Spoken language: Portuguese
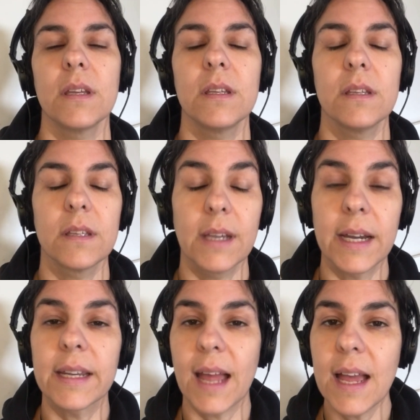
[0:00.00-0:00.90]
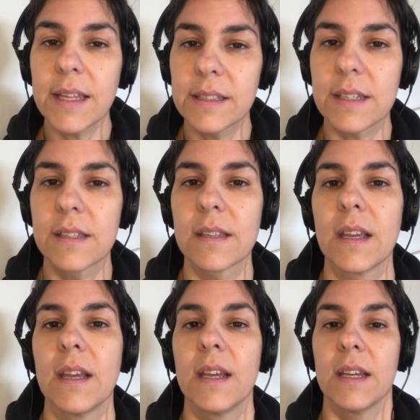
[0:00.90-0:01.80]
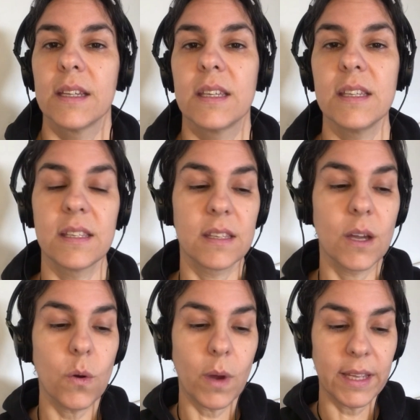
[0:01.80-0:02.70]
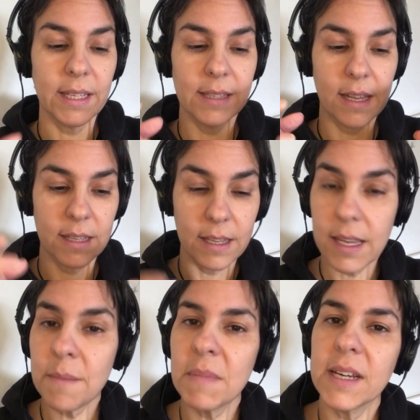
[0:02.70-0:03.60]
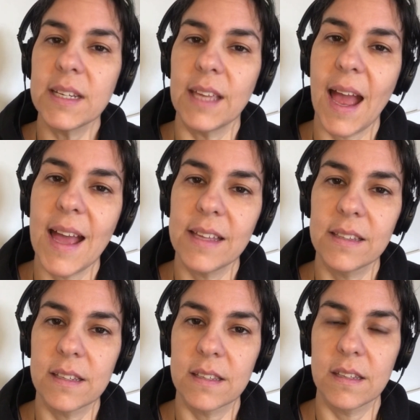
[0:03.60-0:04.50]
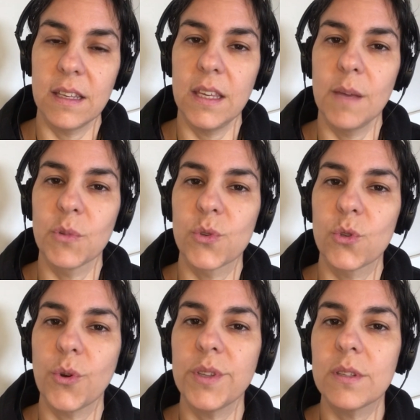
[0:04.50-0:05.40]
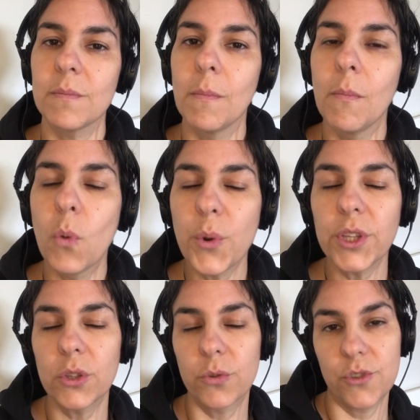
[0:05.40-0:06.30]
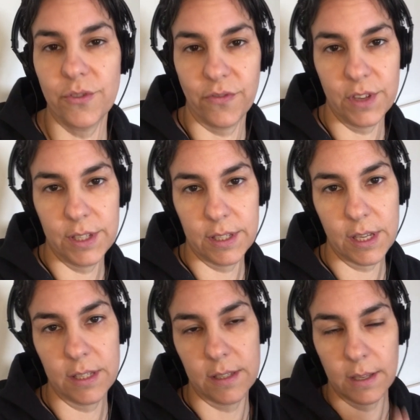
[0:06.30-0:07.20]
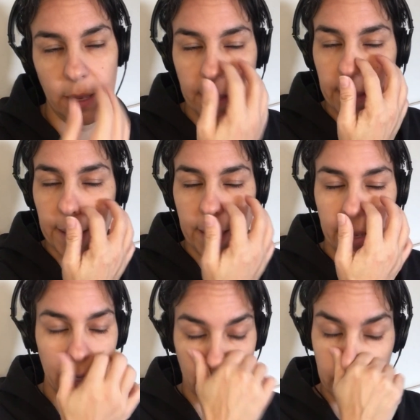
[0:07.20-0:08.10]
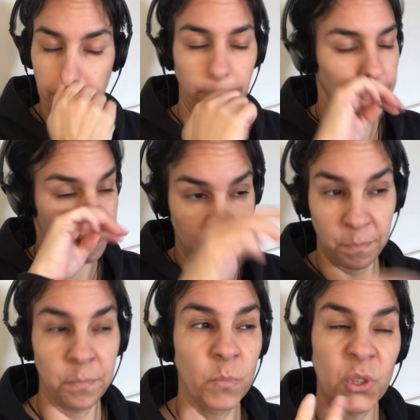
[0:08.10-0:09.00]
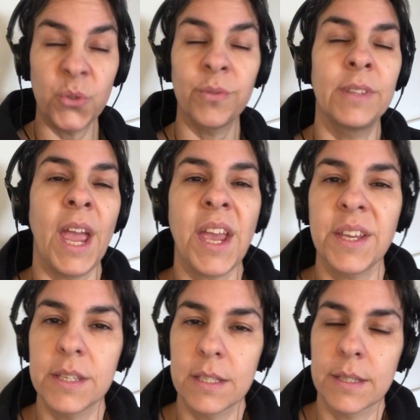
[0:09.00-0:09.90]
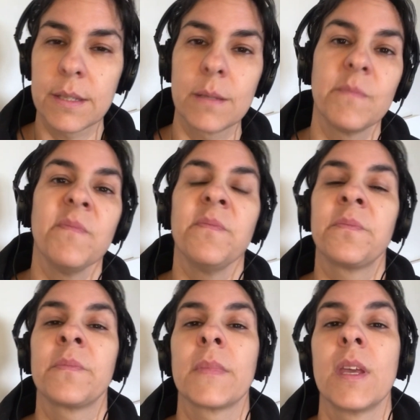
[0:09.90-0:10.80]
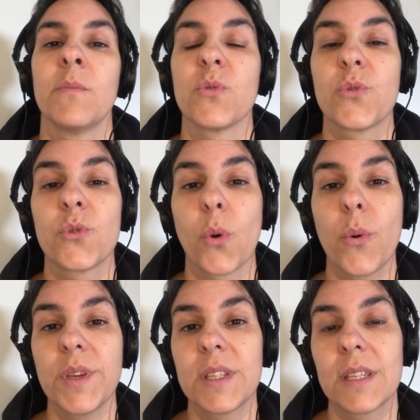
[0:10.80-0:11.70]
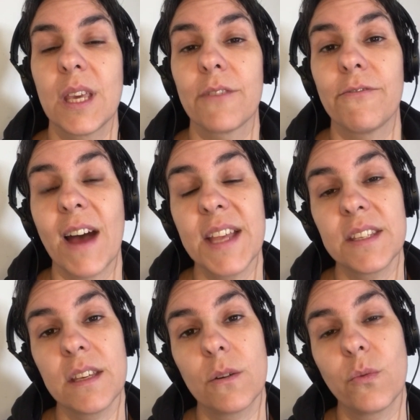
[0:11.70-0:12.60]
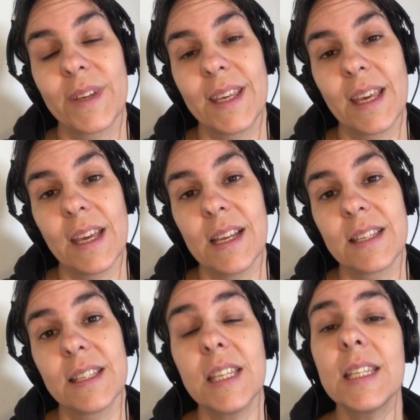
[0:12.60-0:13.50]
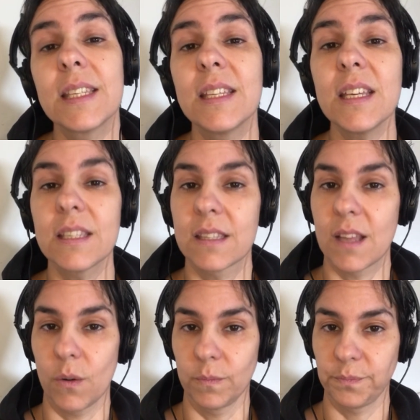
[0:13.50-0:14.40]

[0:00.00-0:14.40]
encarnadas que estão ainda emaranhadas em emoções muito difíceis é, muito densas, emoções que fazem com que eles desistam,